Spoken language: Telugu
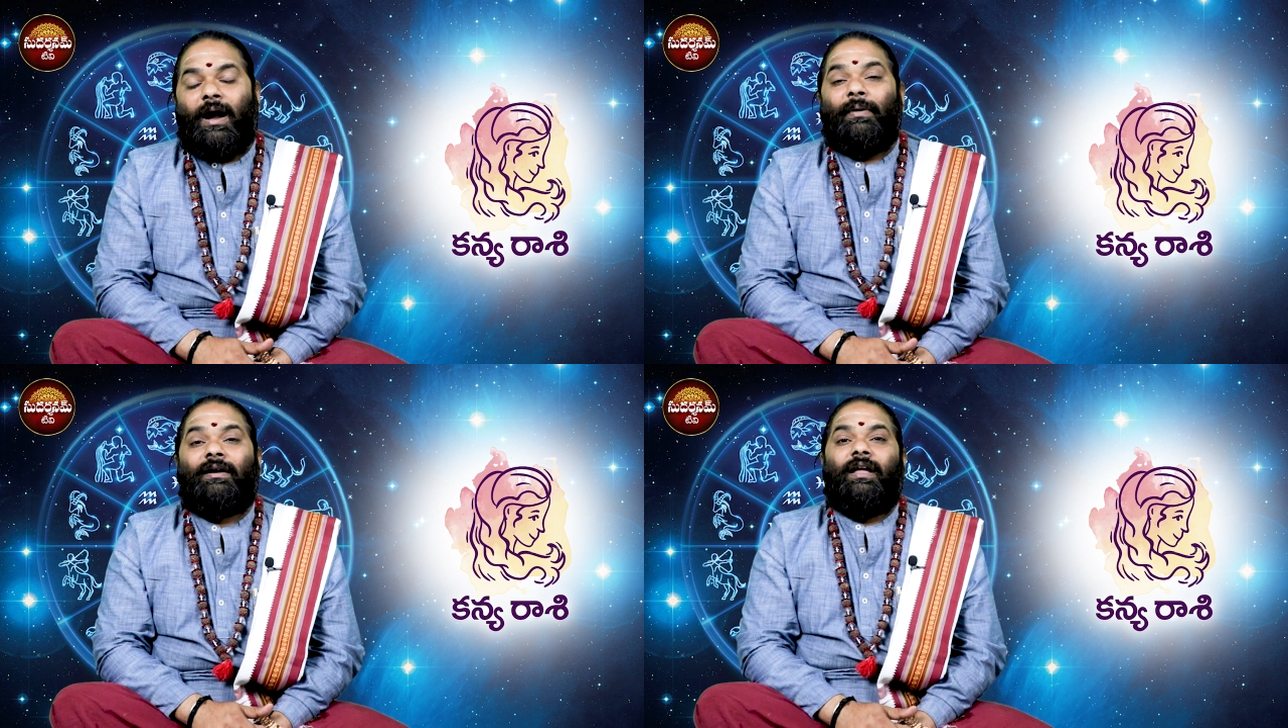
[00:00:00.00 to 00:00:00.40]

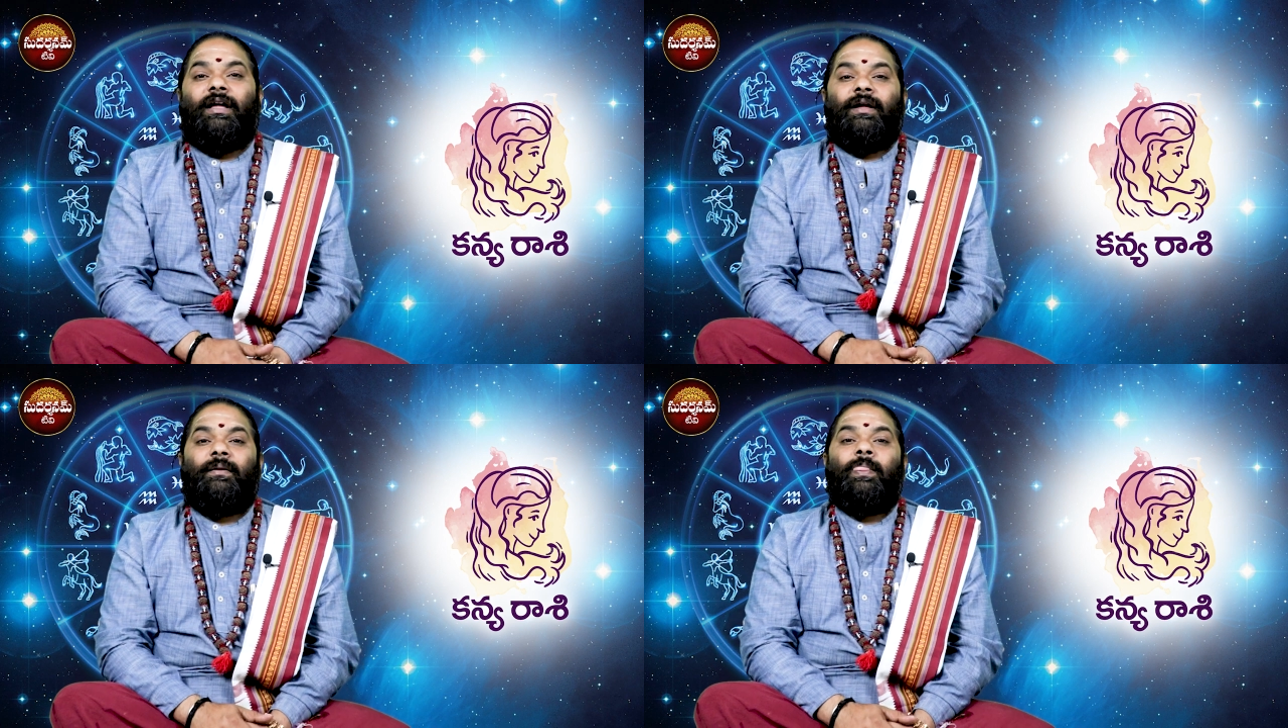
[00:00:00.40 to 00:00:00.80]
కాబట్టి
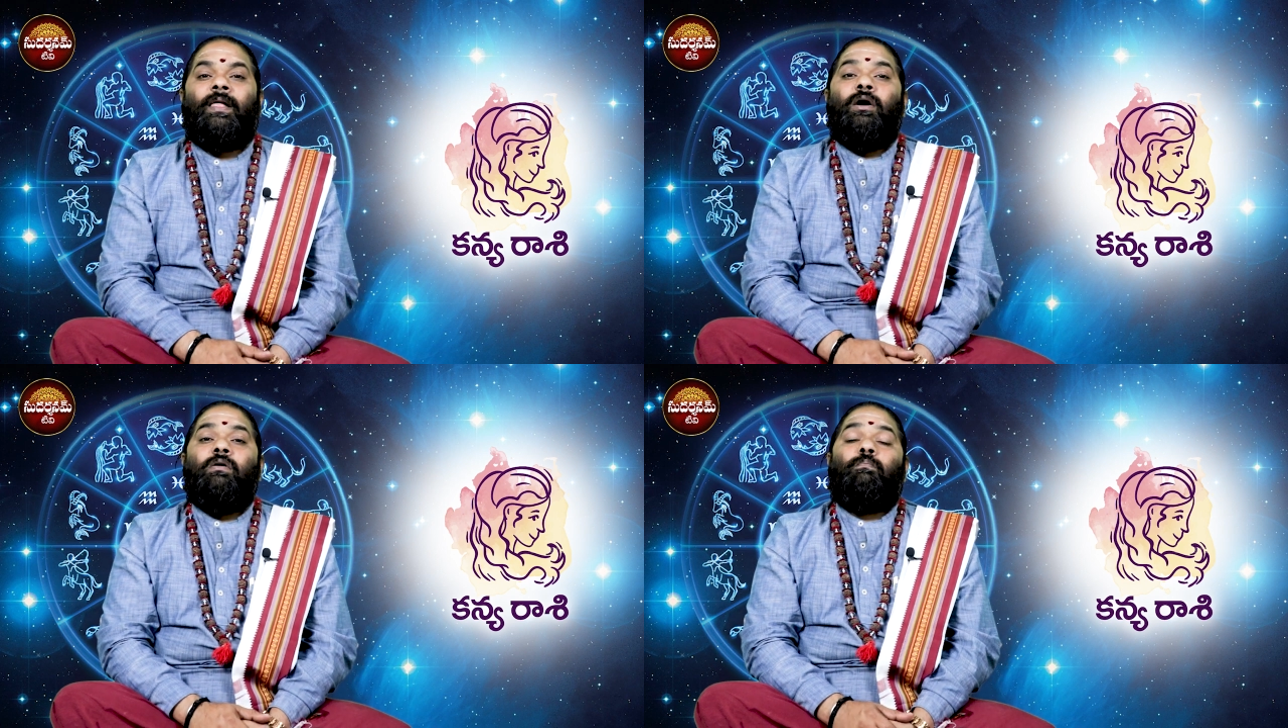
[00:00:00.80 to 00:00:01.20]

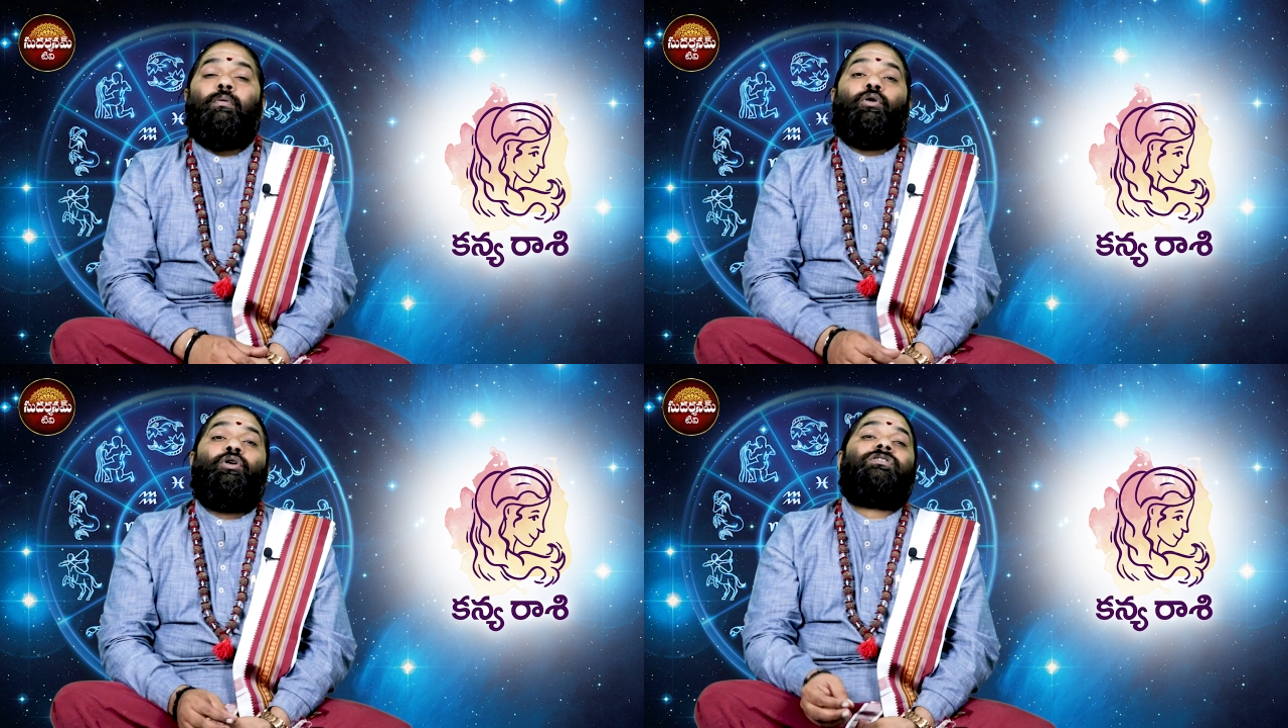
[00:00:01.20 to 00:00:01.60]

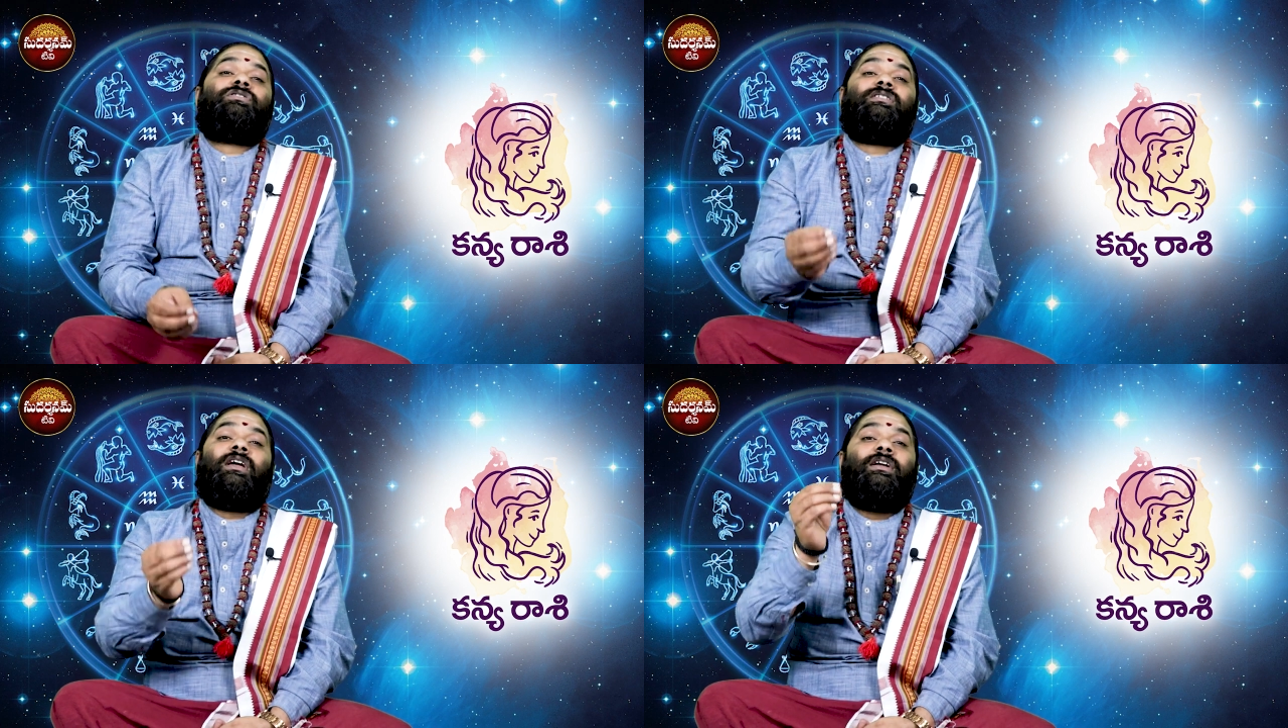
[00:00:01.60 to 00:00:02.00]

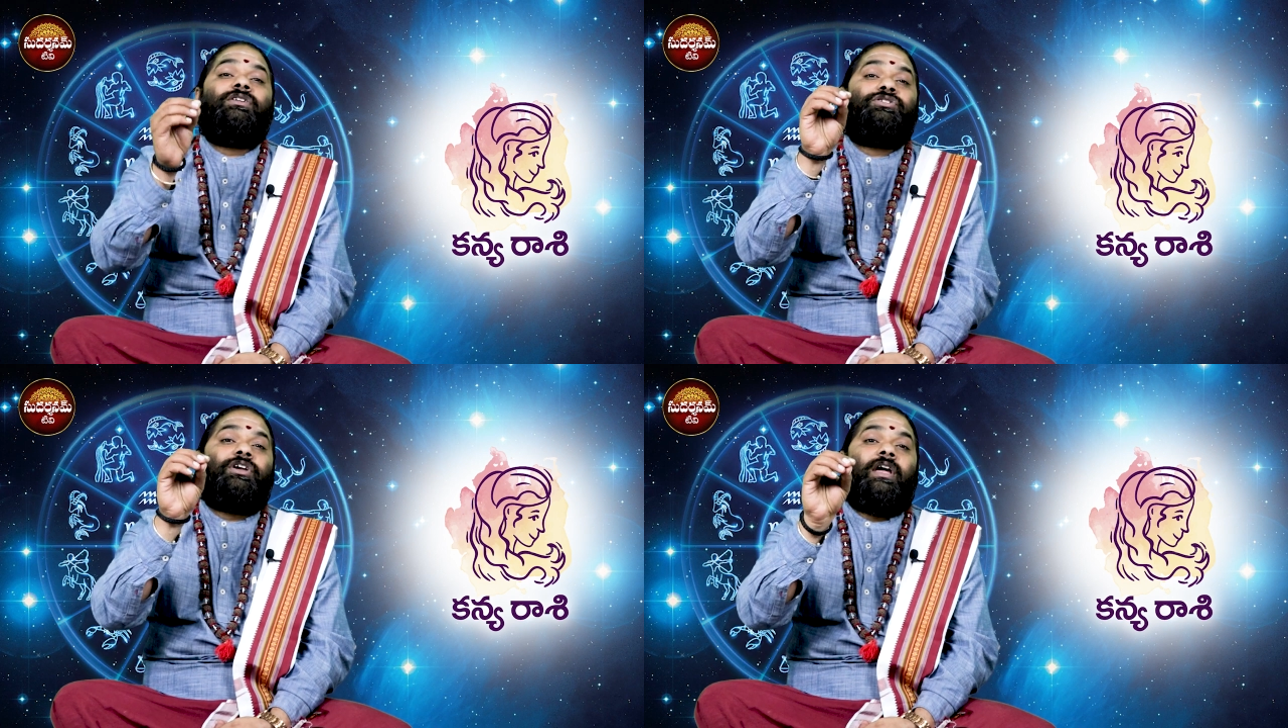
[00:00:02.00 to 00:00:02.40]

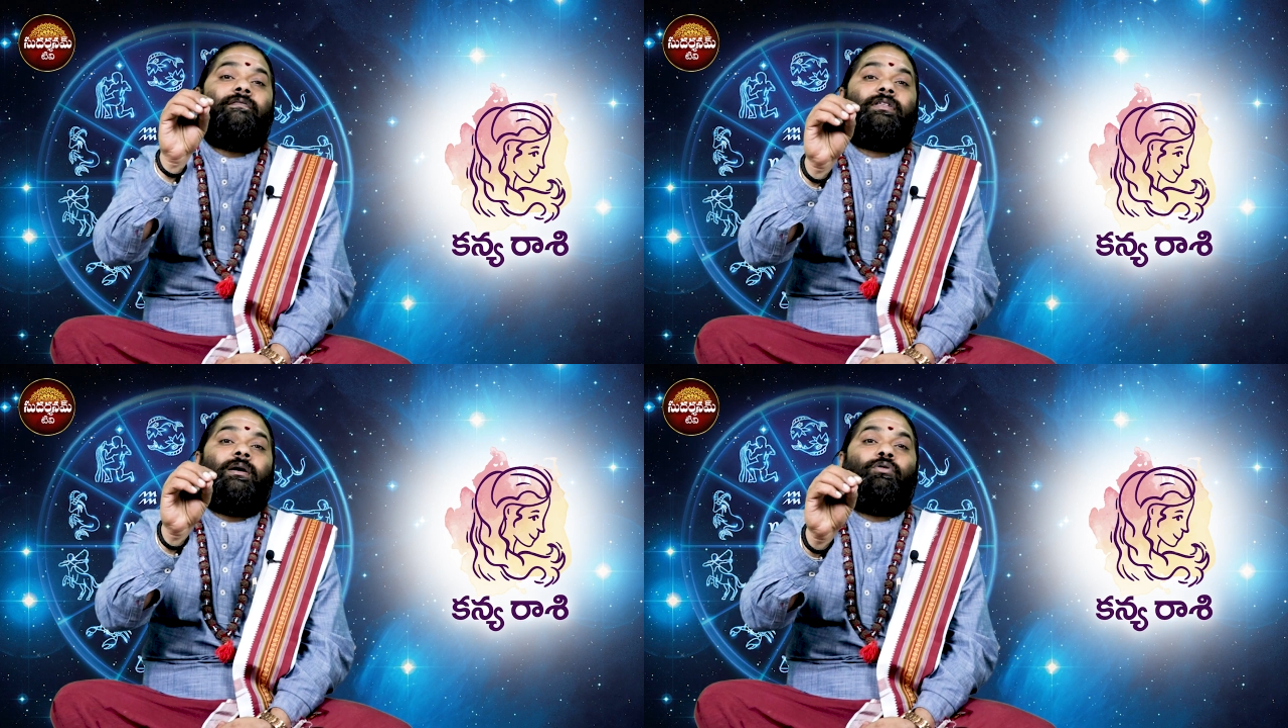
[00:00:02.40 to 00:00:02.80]
ప్రోత్సహించే
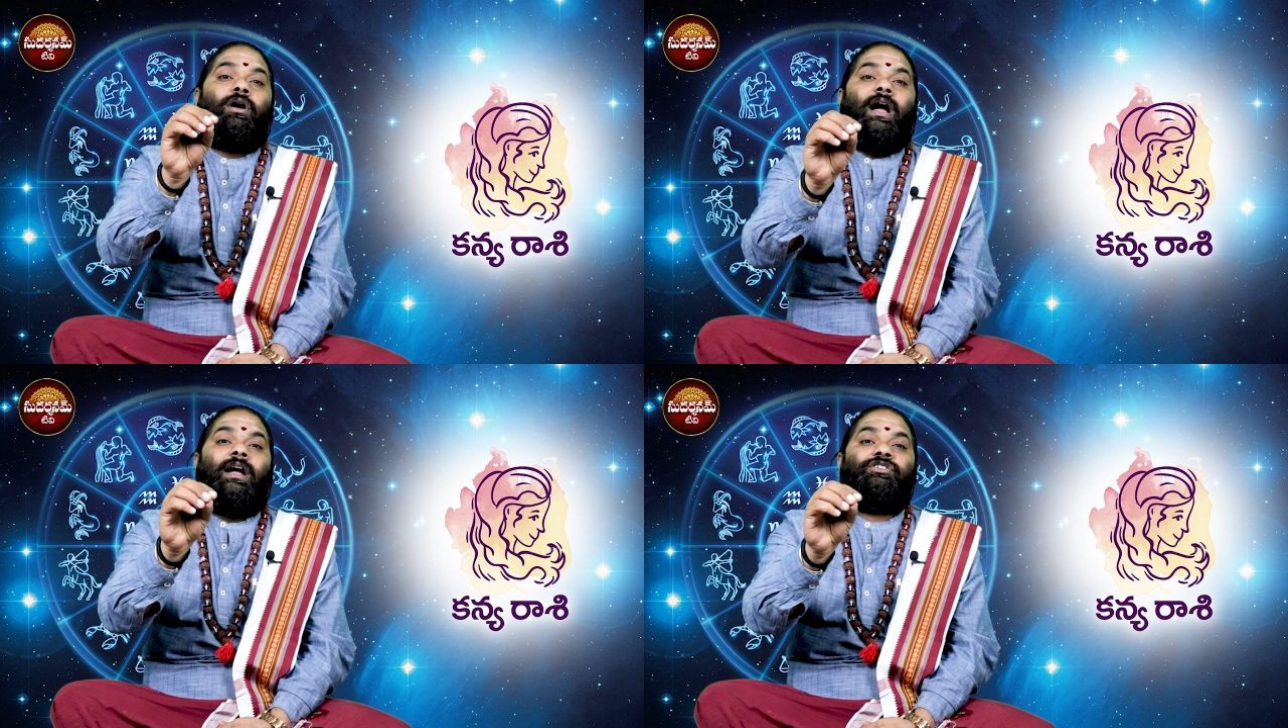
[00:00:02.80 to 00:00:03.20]

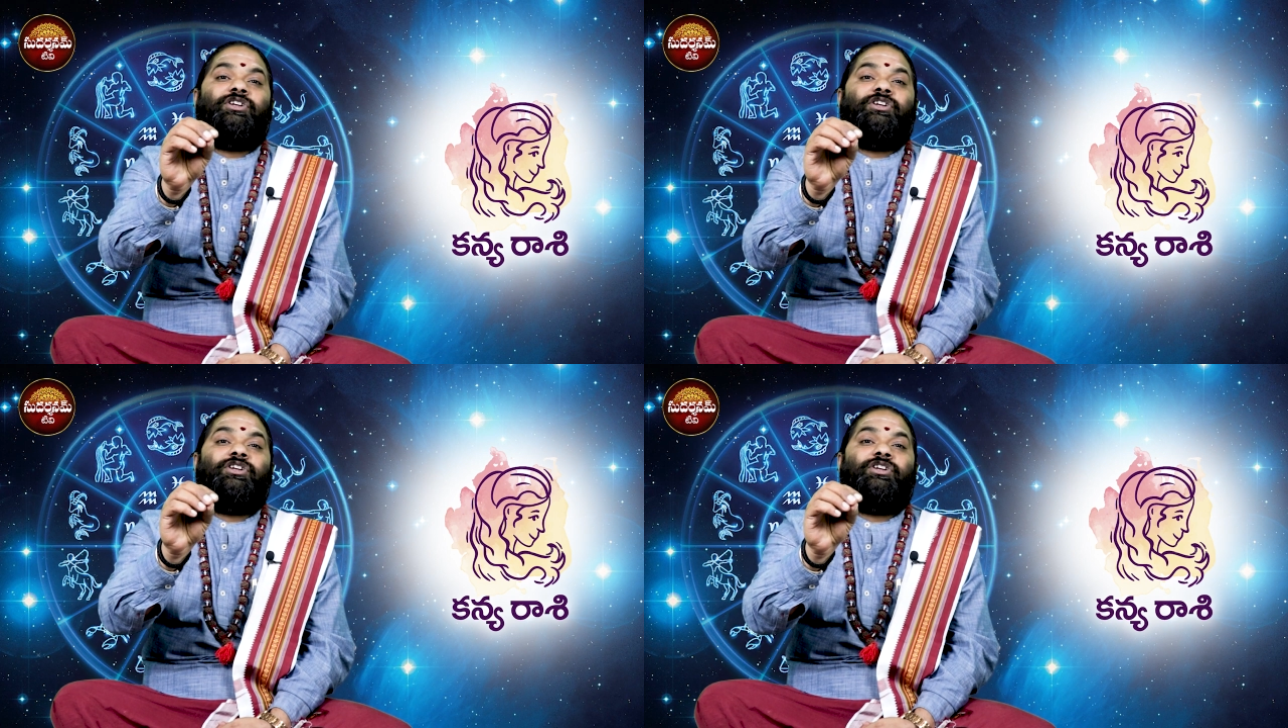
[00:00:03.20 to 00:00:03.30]
విధముగా